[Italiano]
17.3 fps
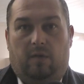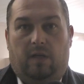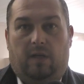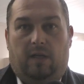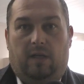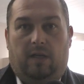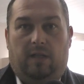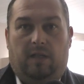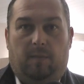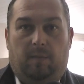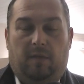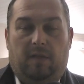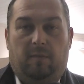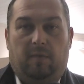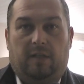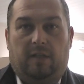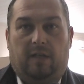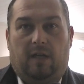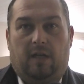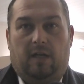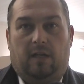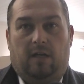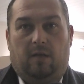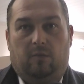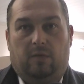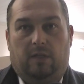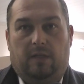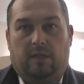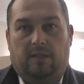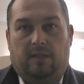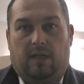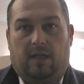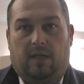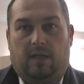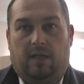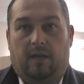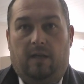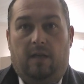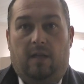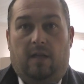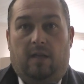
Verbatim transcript: i tipi di materiali da utilizzare.